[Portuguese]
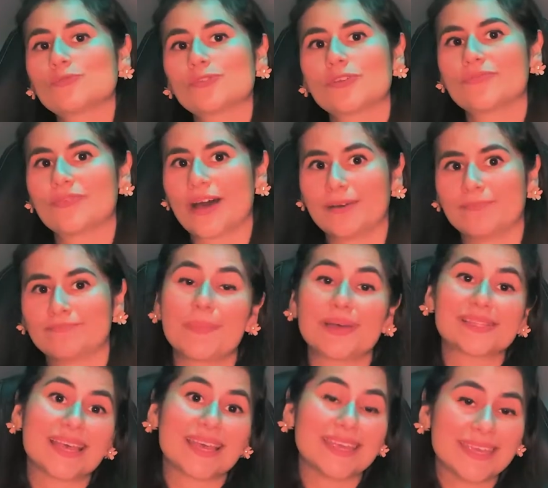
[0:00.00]
um sofá,
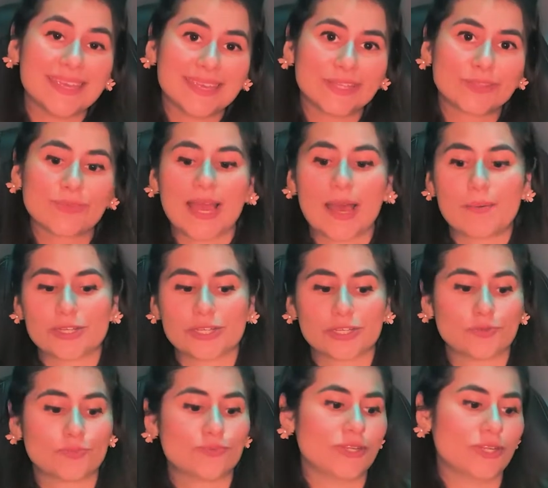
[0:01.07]
mas aí tu acaba
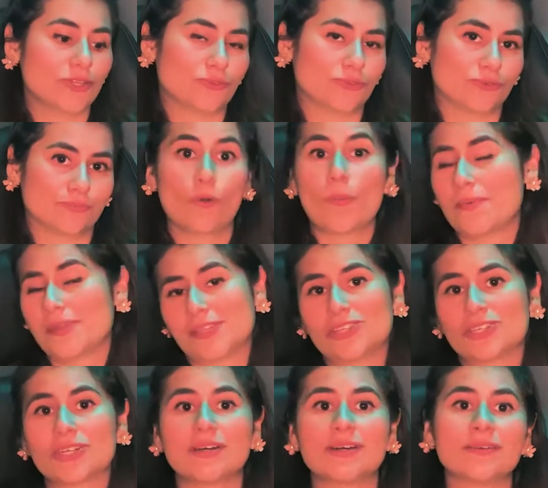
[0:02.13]
achando bonito uma mesa
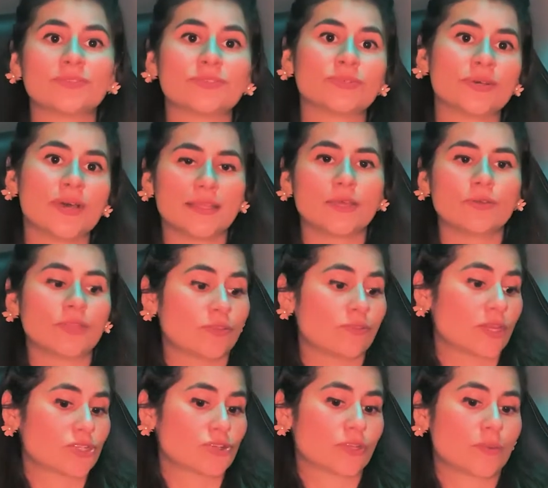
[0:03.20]
de canto, entendeu? Daí tu
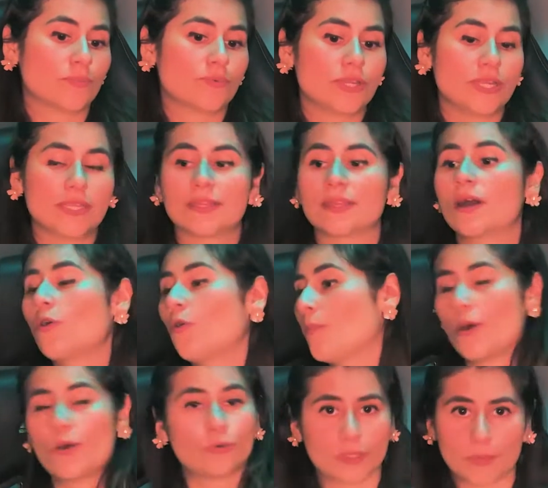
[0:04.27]
acha outra bonita,
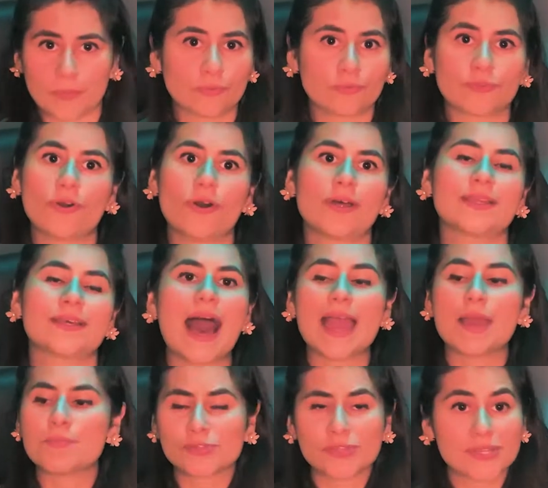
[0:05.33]
uma outra poltrona.
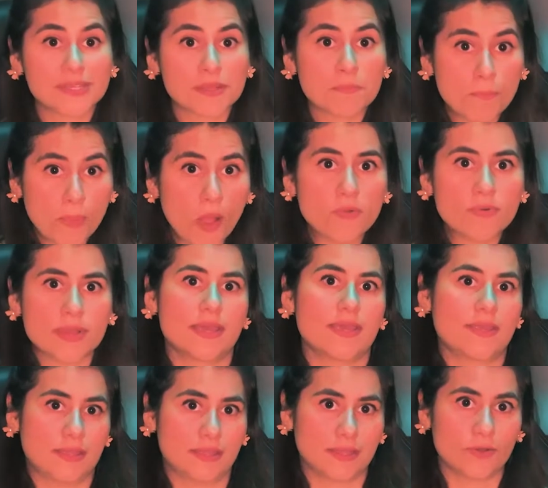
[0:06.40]
Aí a pessoa se empolga,
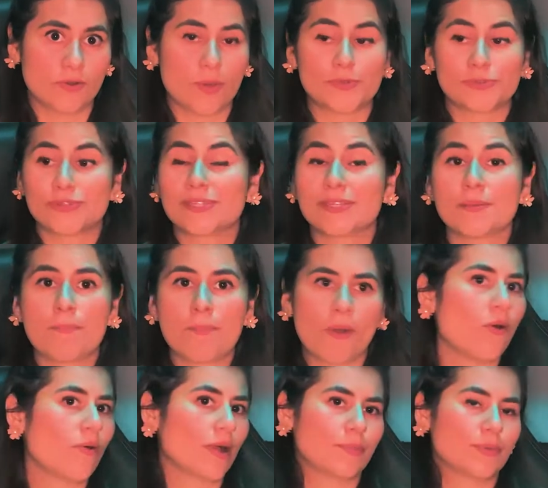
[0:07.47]
entendeu? A pessoa se
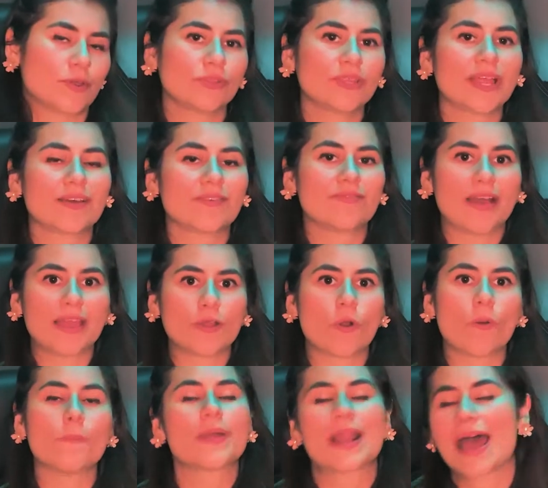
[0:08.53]
empolga, porque quando ela vai
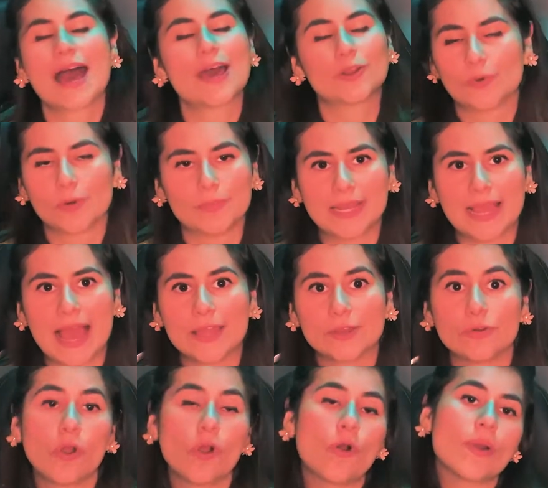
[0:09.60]
comprar o um
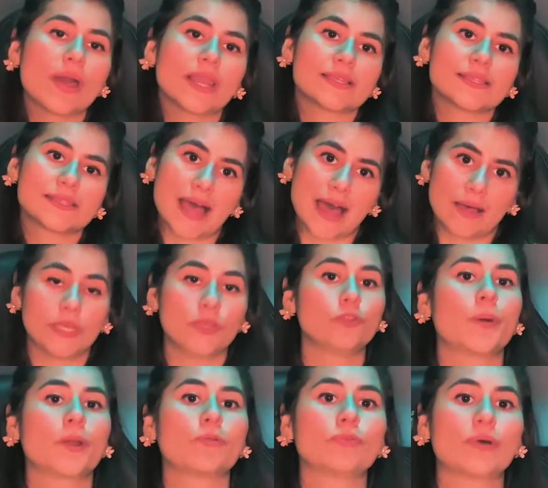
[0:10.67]
mobiliário, ou ela está indo
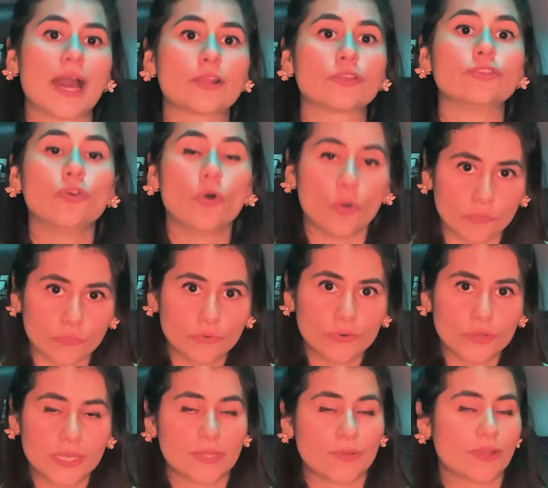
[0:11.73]
para um lugar
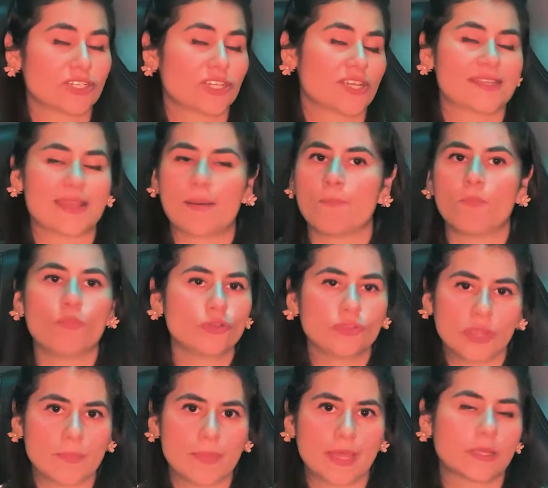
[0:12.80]
novo, então ela já está muito
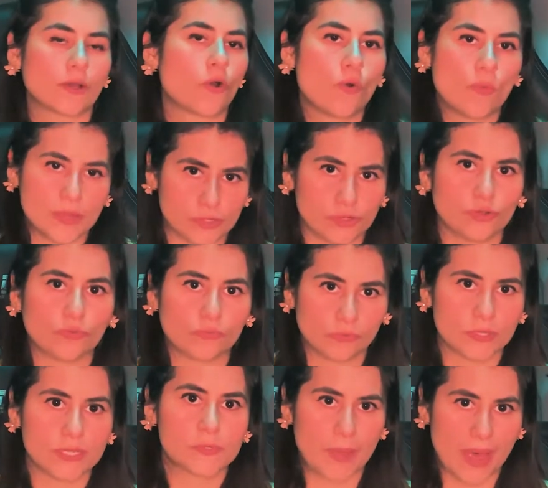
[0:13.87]
animada com esse novo
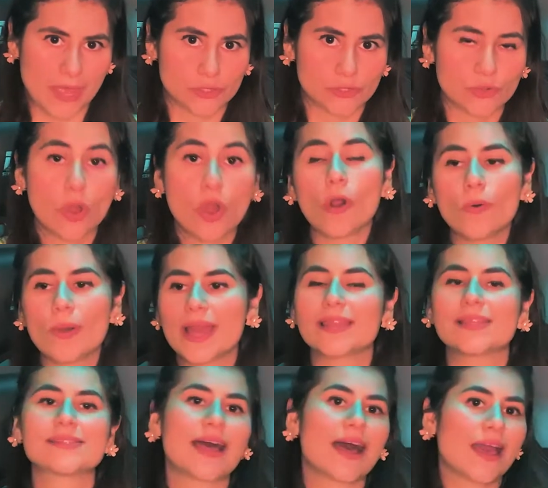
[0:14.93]
espaço, ou
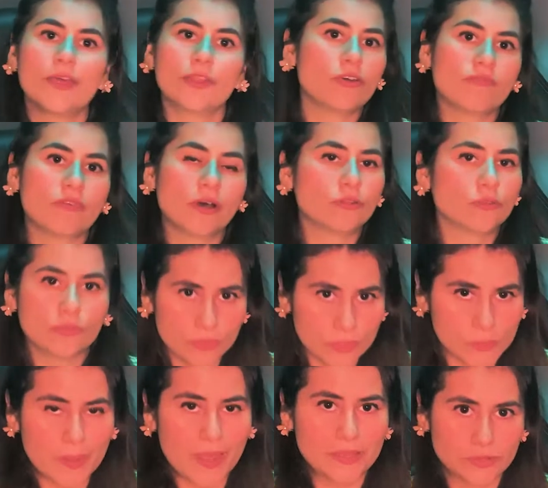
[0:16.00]
ela está renovando o
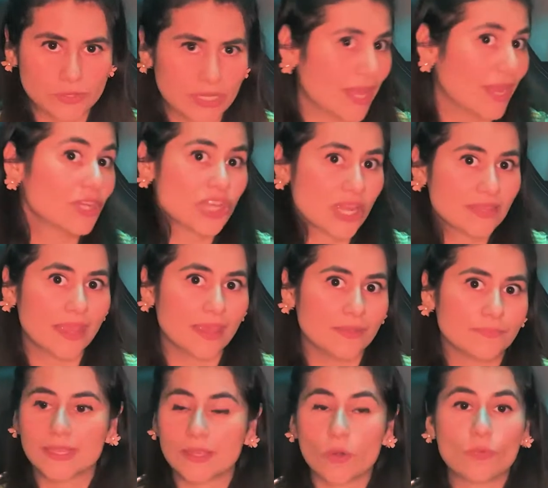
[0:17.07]
espaço que ela já tem.
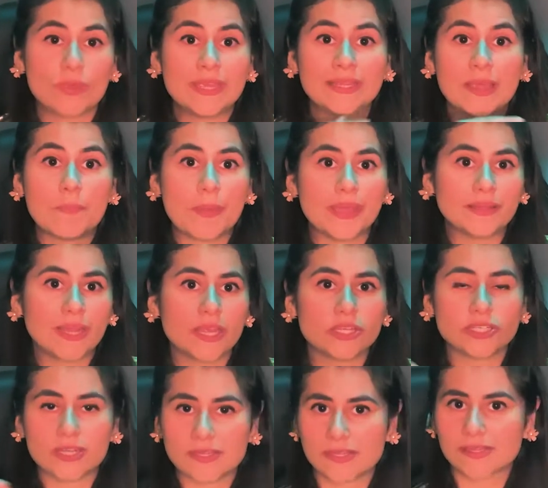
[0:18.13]
Então,
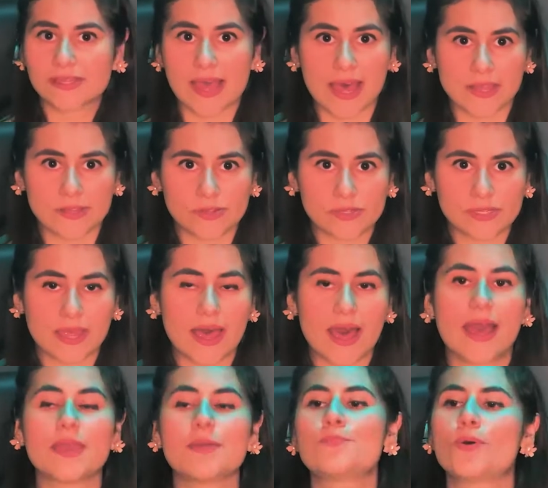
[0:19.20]
independente desses casos,
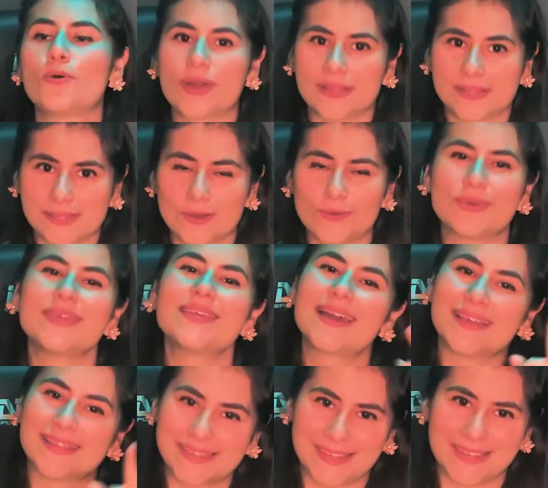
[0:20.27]
a empolgação e a
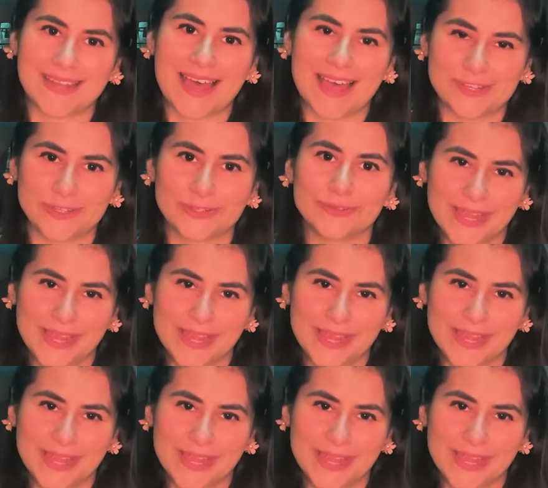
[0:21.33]
a ansiedade do